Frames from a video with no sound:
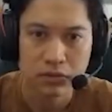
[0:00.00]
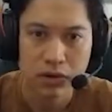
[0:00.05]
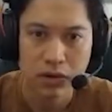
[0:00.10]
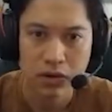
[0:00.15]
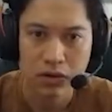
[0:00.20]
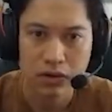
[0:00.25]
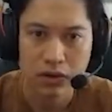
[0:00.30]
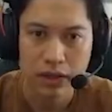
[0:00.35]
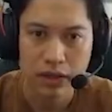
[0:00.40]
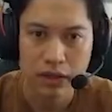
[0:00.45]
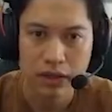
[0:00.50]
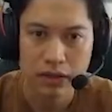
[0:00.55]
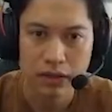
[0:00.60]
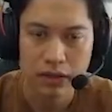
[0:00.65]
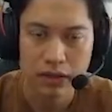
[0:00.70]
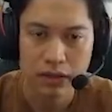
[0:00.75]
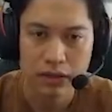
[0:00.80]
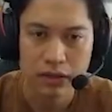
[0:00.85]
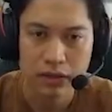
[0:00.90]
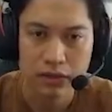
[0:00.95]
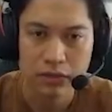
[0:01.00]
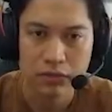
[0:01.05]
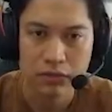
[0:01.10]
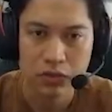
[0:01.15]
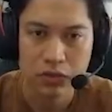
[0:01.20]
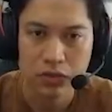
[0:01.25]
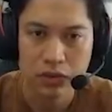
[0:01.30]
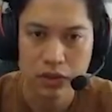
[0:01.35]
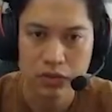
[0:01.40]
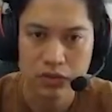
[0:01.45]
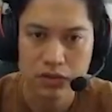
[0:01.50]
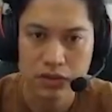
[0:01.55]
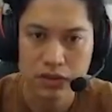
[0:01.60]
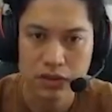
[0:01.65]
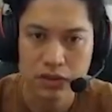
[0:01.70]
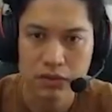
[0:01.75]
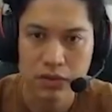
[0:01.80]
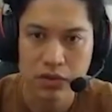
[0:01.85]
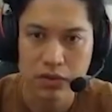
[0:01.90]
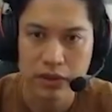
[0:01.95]
Bỏ con này đi, 4 đấu sĩ
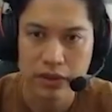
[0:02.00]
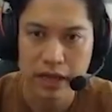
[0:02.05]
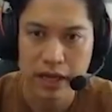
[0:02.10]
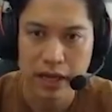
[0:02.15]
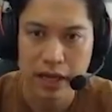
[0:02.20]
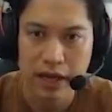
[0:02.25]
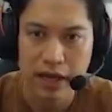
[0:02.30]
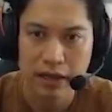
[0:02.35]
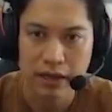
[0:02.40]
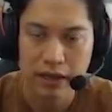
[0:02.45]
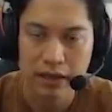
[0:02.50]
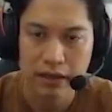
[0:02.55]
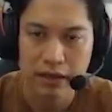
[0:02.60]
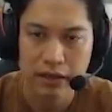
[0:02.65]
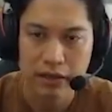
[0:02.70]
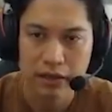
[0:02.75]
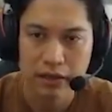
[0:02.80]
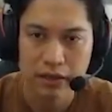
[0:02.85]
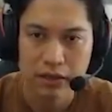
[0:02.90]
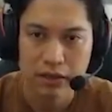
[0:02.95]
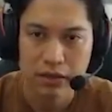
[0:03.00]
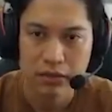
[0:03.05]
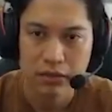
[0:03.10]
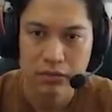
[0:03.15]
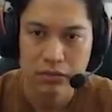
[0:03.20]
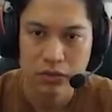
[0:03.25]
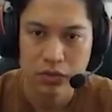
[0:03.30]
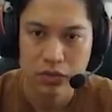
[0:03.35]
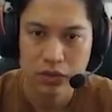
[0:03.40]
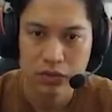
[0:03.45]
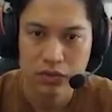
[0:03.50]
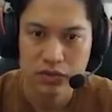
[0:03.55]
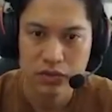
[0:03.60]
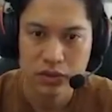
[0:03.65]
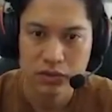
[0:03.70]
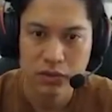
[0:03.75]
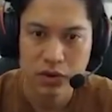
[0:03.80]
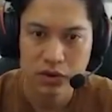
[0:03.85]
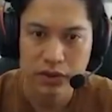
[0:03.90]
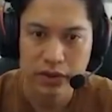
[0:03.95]
bỏ đi 2, 4 đấu
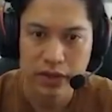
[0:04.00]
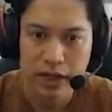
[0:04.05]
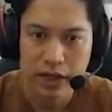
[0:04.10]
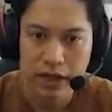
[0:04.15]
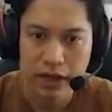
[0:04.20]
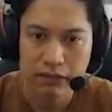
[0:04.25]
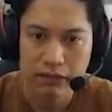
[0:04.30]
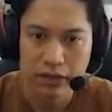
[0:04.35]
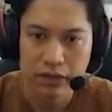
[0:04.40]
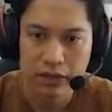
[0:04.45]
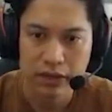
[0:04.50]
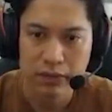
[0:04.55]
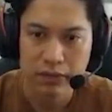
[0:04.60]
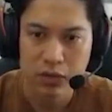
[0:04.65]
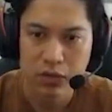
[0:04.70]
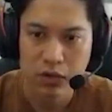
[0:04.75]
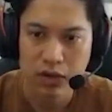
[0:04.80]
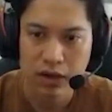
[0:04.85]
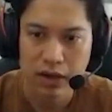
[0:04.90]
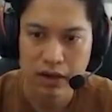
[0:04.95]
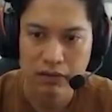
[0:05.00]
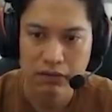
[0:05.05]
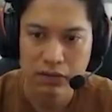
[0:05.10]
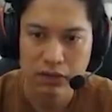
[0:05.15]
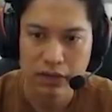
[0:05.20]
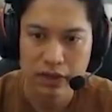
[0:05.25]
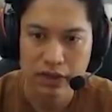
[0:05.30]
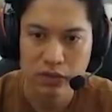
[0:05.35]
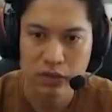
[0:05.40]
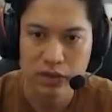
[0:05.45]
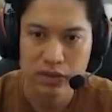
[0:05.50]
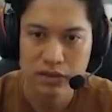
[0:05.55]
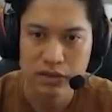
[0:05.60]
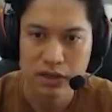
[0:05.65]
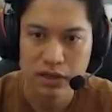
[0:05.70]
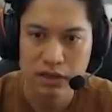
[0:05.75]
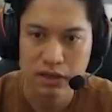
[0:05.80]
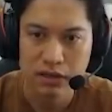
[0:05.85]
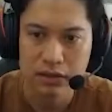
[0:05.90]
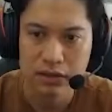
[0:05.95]
sĩ bỏ đi 2, vứt thêm một con lắc vào kích tuyệt
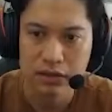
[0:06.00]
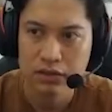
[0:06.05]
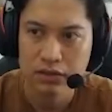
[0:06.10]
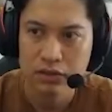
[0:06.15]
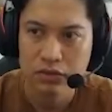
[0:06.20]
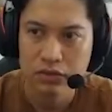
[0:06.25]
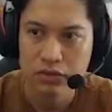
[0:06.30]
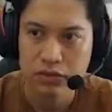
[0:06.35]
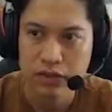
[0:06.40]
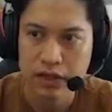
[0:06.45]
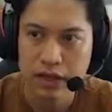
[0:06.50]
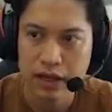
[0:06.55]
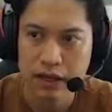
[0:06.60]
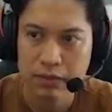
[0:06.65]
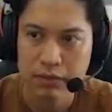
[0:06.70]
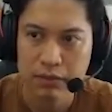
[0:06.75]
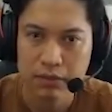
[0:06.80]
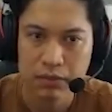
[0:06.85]
sắc, chu đam.